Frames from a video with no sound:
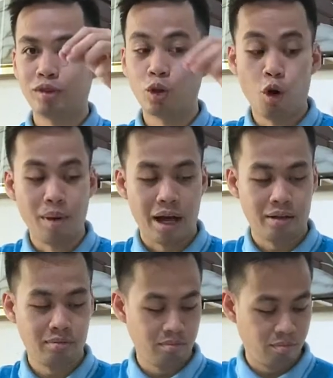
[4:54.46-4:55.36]
Goma.
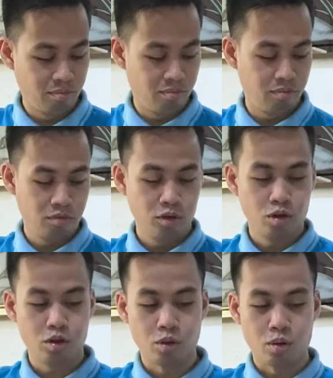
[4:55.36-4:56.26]

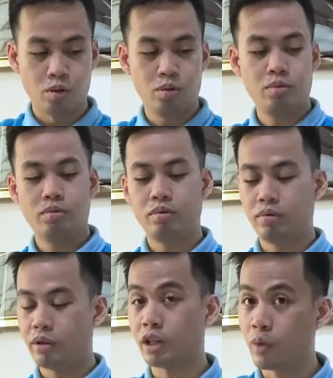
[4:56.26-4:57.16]
So,
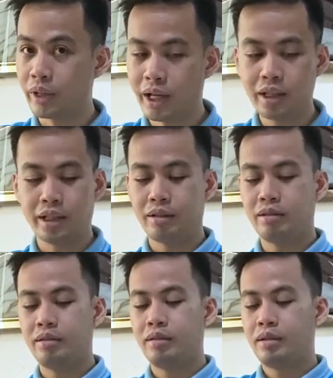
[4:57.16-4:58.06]
gawin na natin.
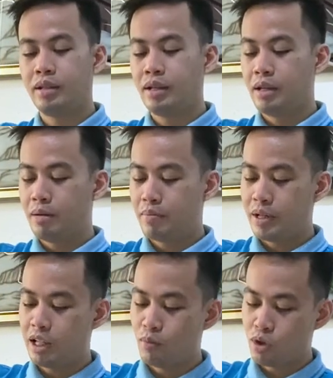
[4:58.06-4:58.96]

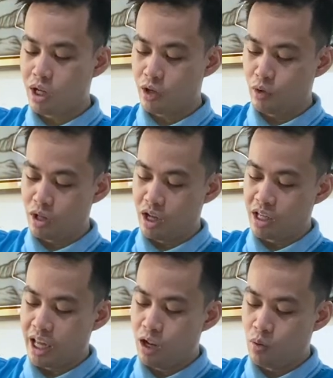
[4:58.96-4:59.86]
Pili muna kayo ng
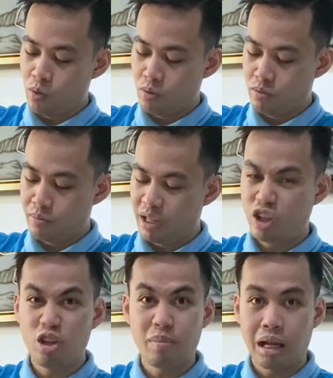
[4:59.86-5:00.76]
yellow.
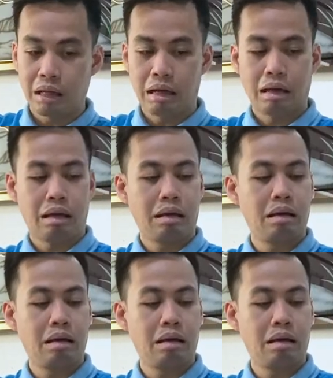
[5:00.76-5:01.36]
Piliin niyo malaki-laki.